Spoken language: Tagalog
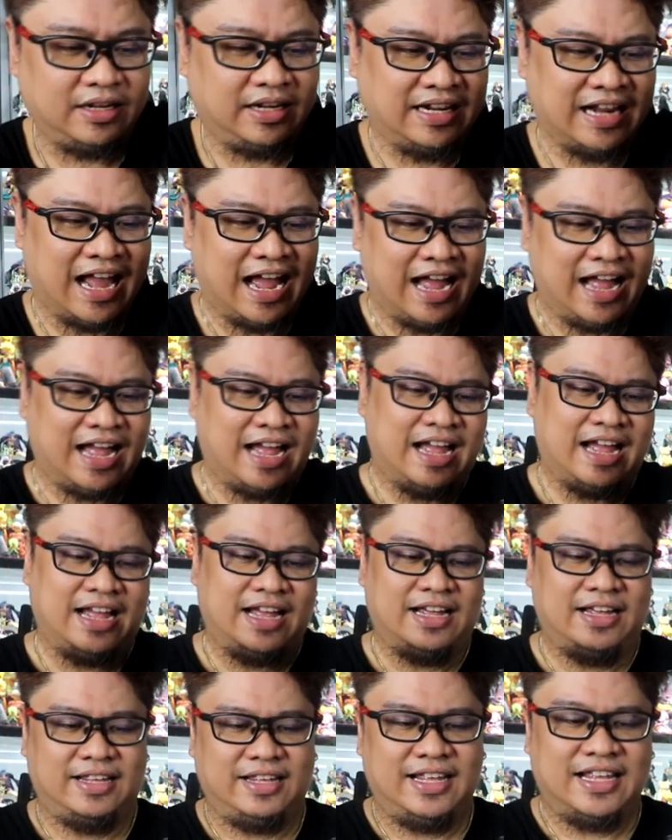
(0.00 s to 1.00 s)
na
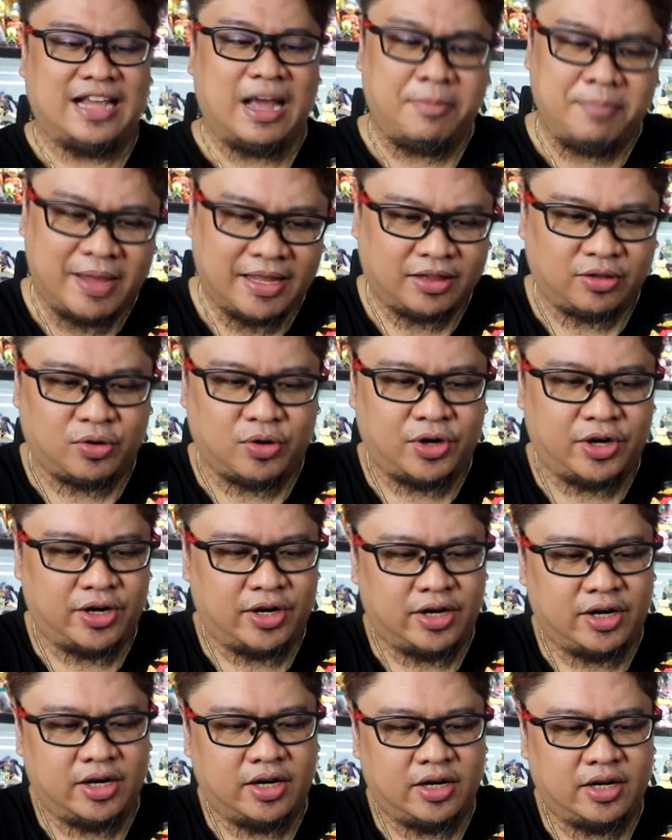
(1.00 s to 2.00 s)
ikabit or
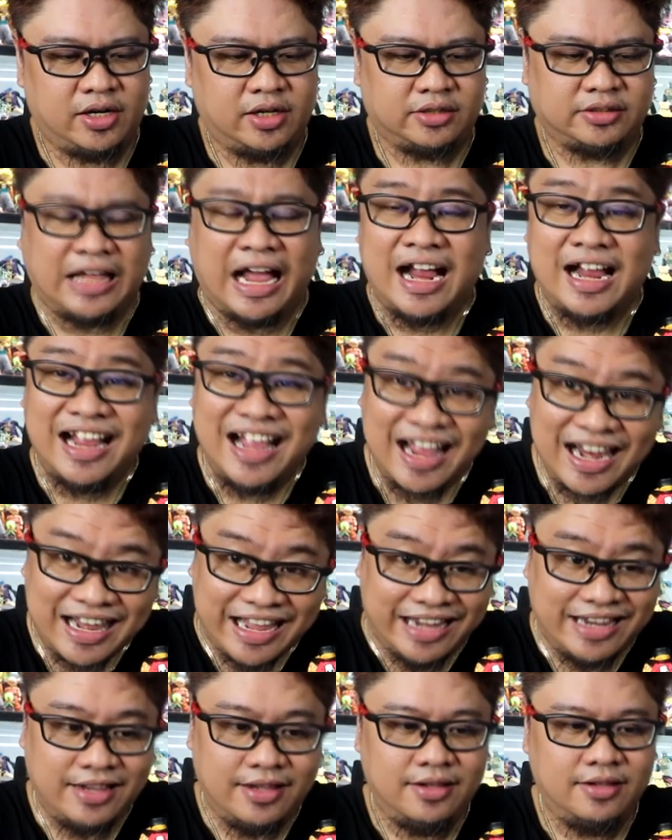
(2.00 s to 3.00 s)

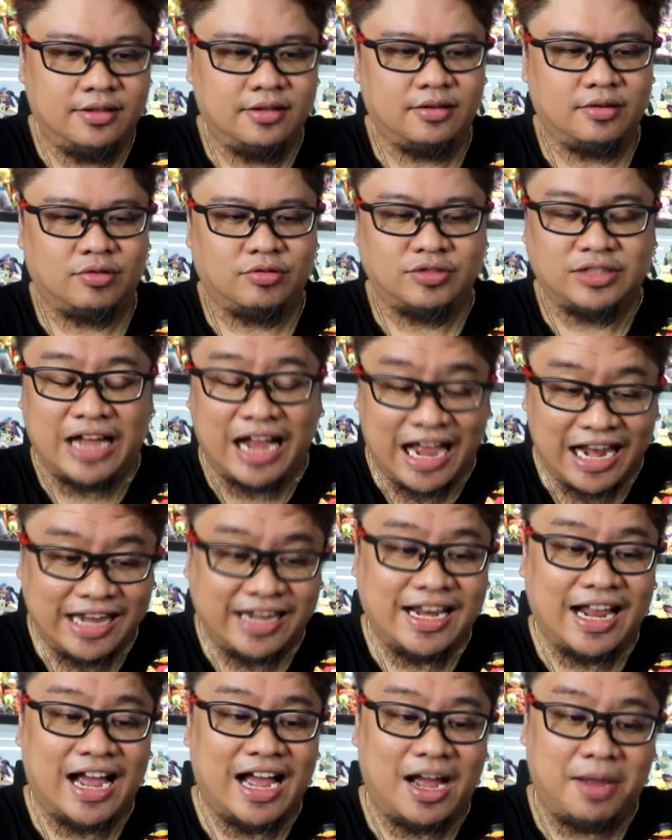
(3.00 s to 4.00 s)
tanggalin kung
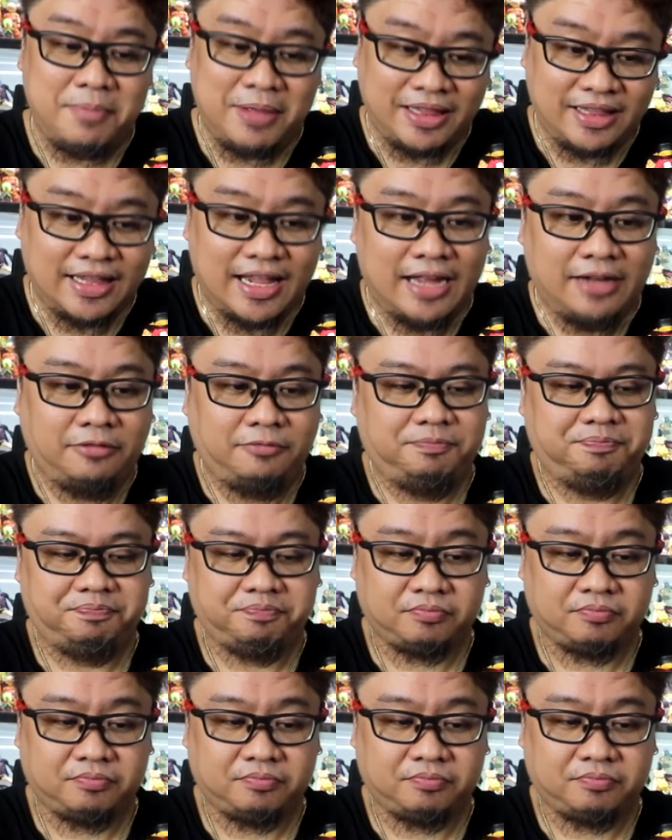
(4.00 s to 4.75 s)
sakaling nakakabit na